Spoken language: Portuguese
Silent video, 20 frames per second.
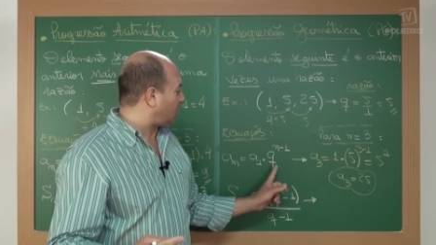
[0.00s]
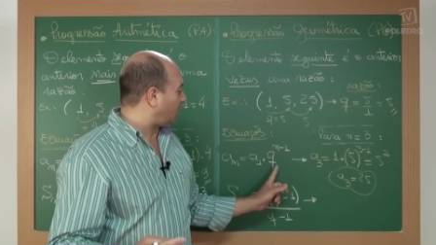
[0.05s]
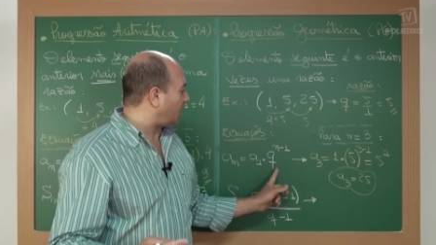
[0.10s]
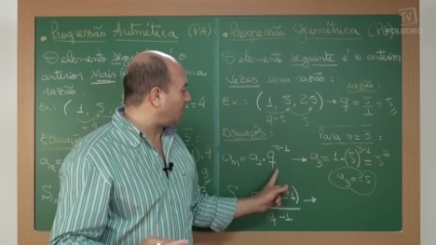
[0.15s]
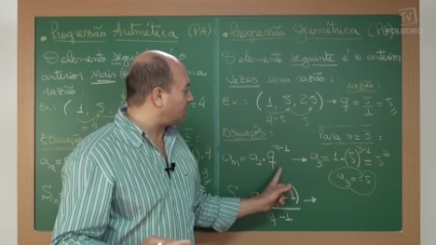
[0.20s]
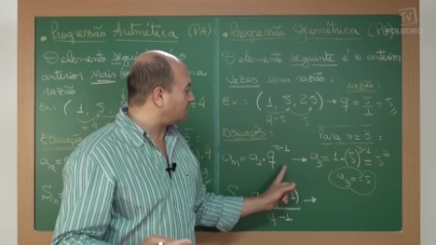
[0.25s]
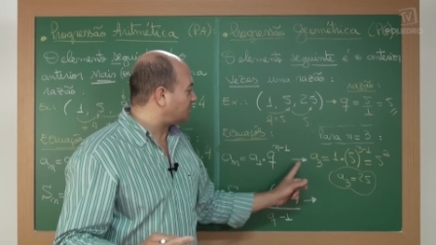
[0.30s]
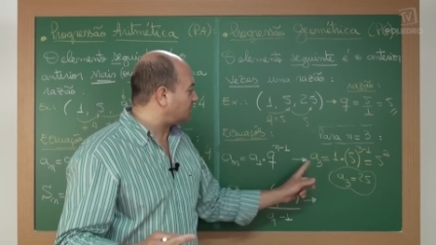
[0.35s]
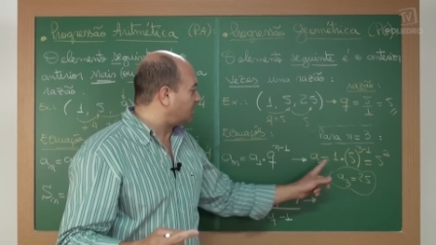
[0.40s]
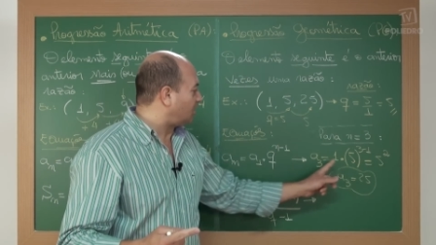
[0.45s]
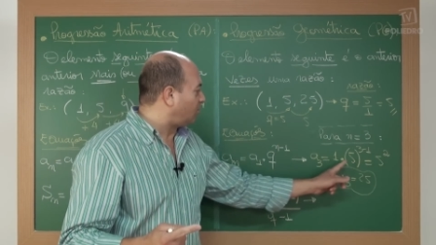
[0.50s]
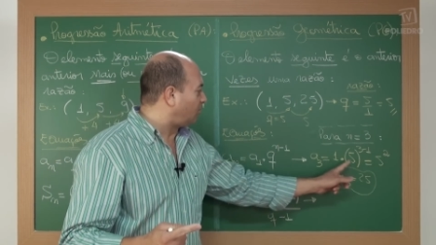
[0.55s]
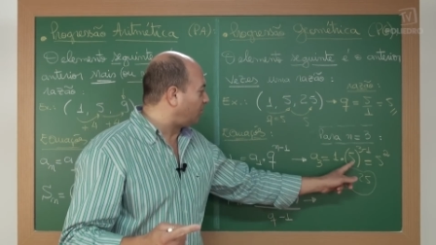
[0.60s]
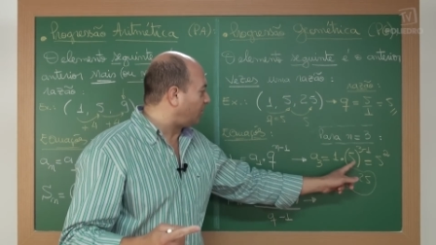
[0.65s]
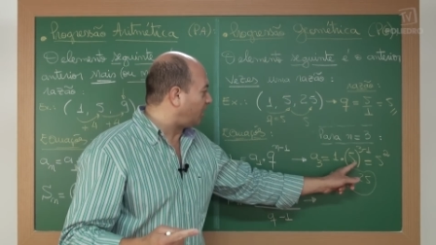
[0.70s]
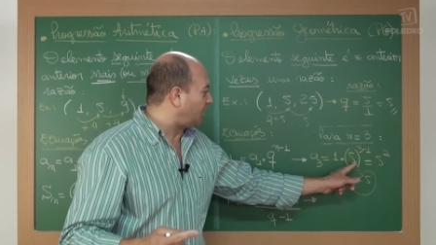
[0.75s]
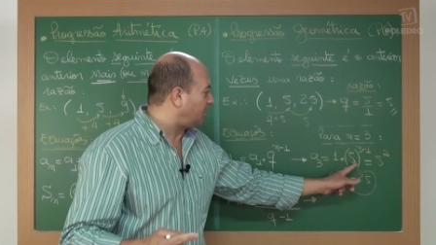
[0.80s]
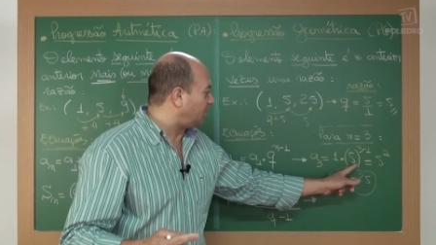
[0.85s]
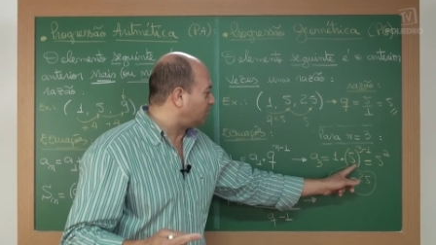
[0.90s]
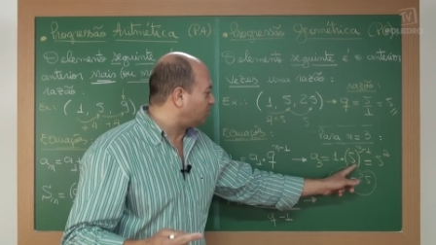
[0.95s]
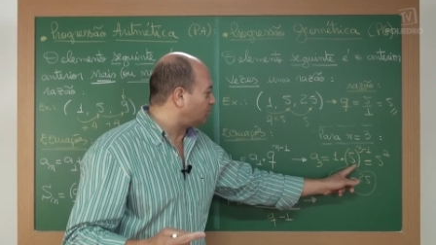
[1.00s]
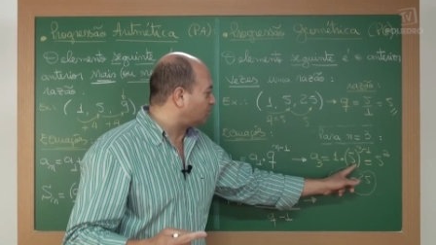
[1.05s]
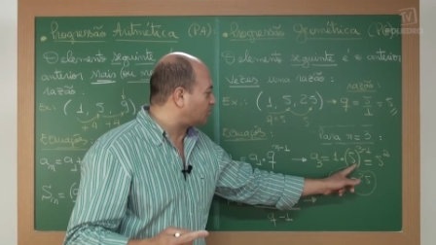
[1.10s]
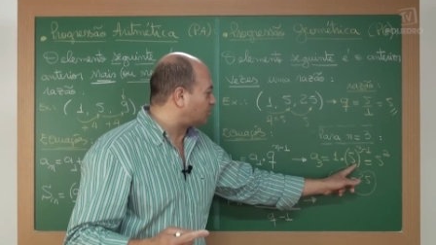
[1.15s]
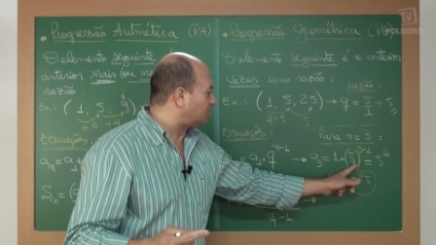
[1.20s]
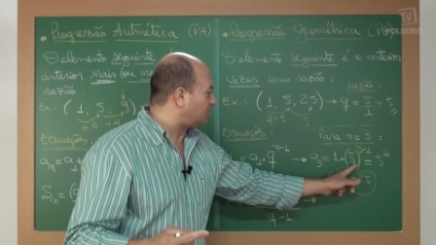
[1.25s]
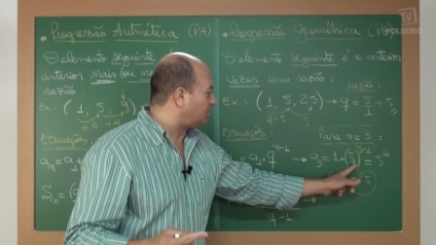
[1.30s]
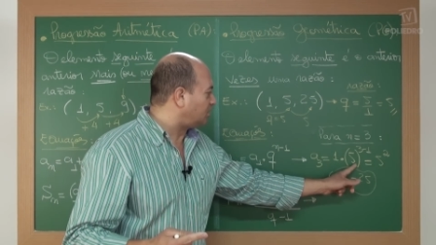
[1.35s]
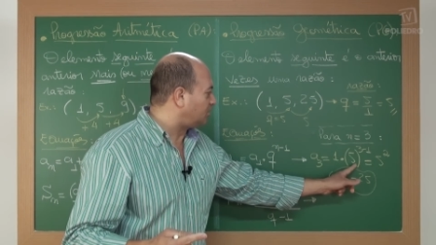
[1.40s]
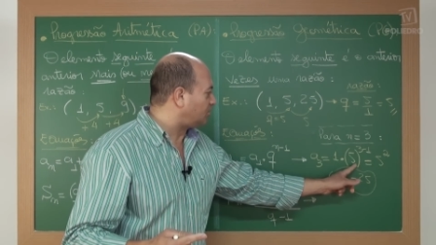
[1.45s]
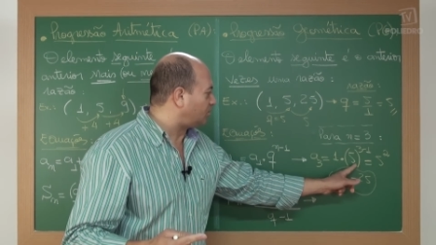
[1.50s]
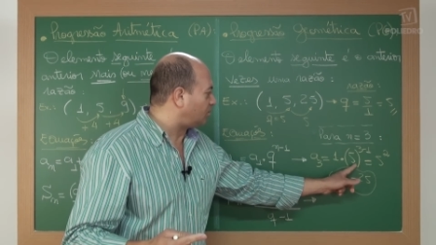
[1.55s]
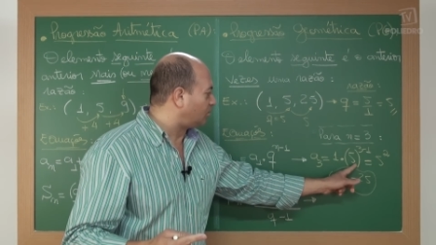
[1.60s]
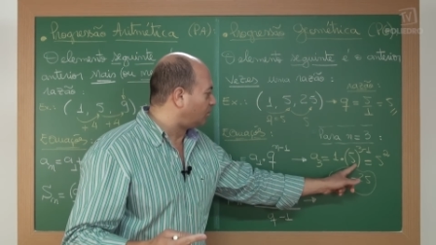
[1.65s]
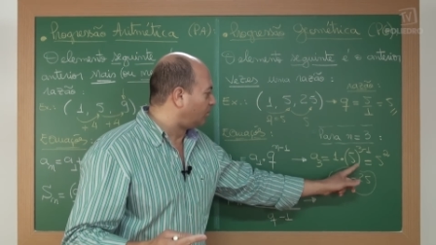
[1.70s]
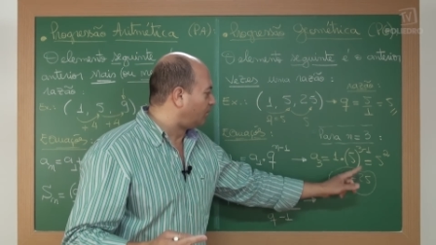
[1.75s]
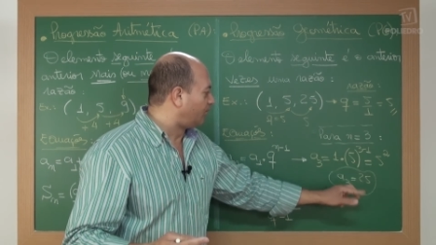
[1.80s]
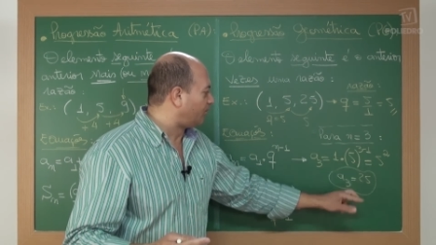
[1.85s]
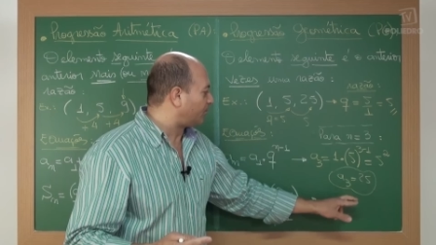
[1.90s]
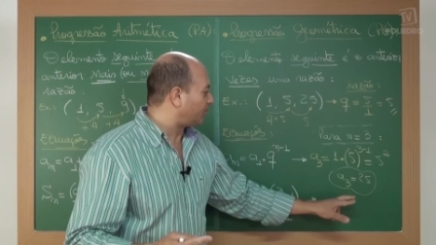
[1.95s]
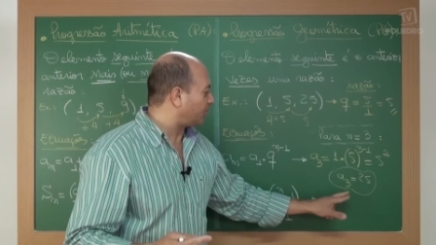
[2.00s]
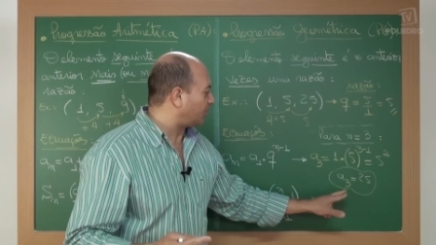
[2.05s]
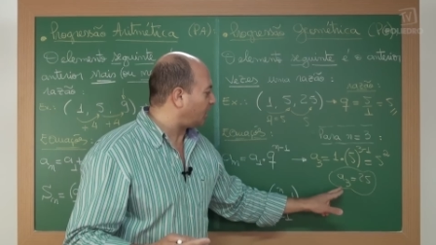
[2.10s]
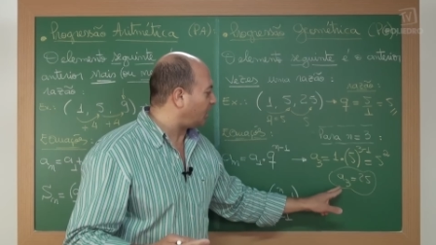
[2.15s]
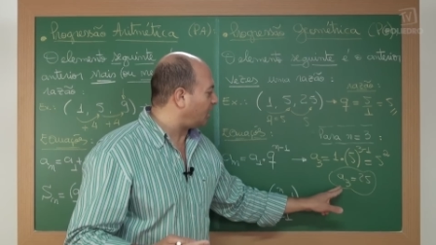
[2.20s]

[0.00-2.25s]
razão valendo 5,